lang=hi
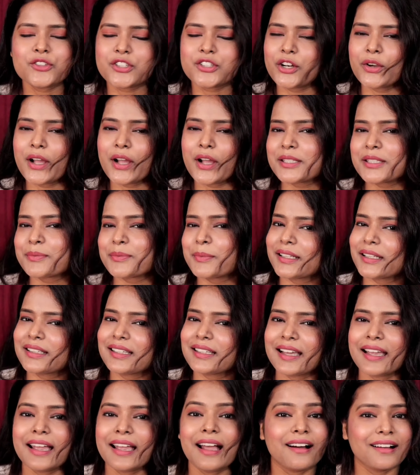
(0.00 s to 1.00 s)
तो so, चलो गाइज
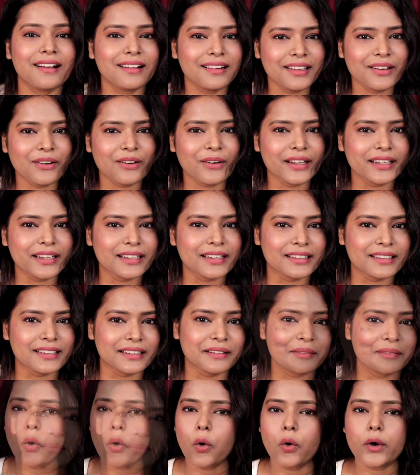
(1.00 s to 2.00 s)
बढ़ते हैं अगले ऑयल की
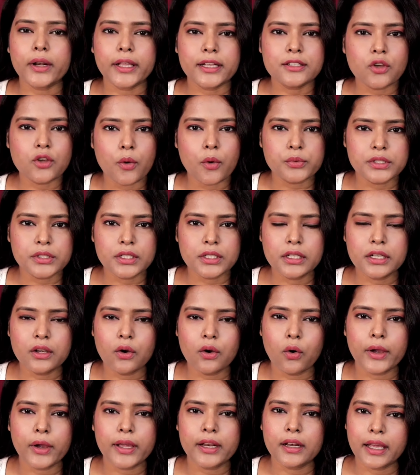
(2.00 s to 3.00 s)
तरफ और एक टॉप
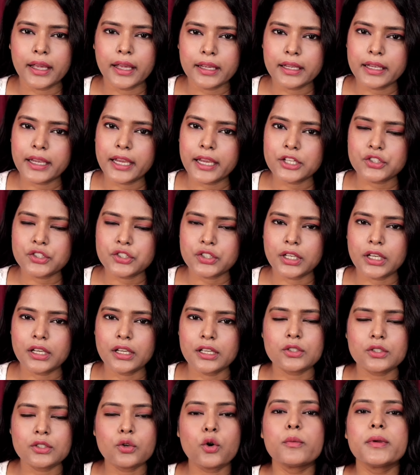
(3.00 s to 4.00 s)
सीलिंग ऑयल है केश
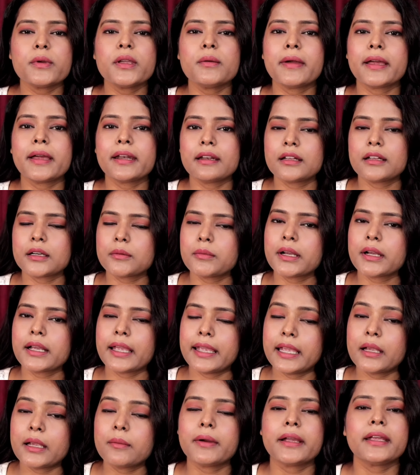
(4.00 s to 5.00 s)
किंग इसको भी मैंने
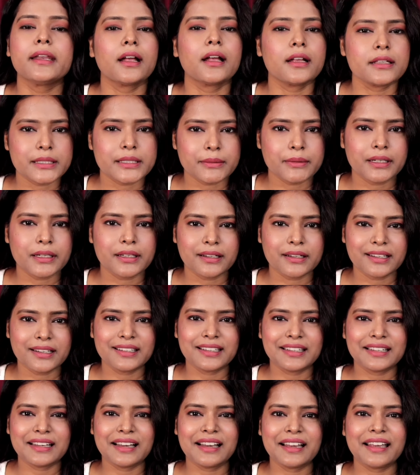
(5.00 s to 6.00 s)
लगभग एक महीना इस्तेमाल
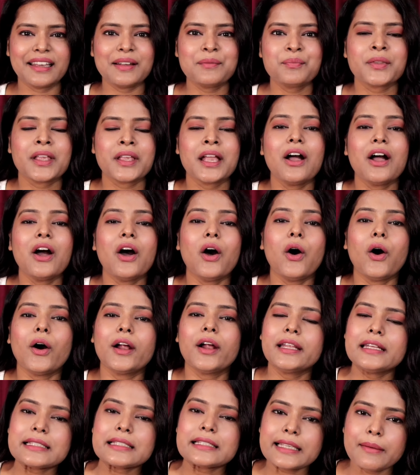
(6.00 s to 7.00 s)
करके देखा है
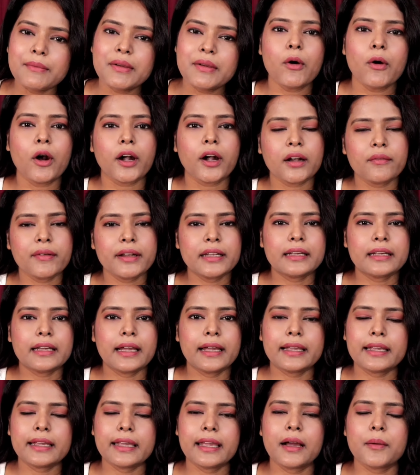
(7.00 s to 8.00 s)
और इसके भी बॉटल में
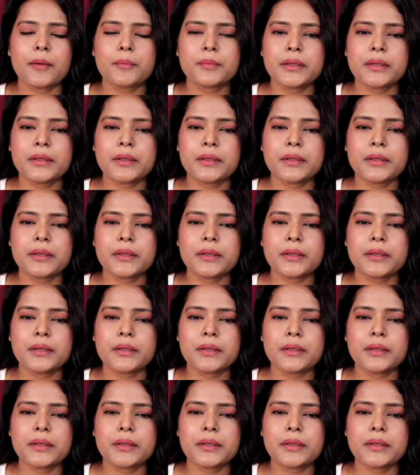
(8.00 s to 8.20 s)
लिखा है कि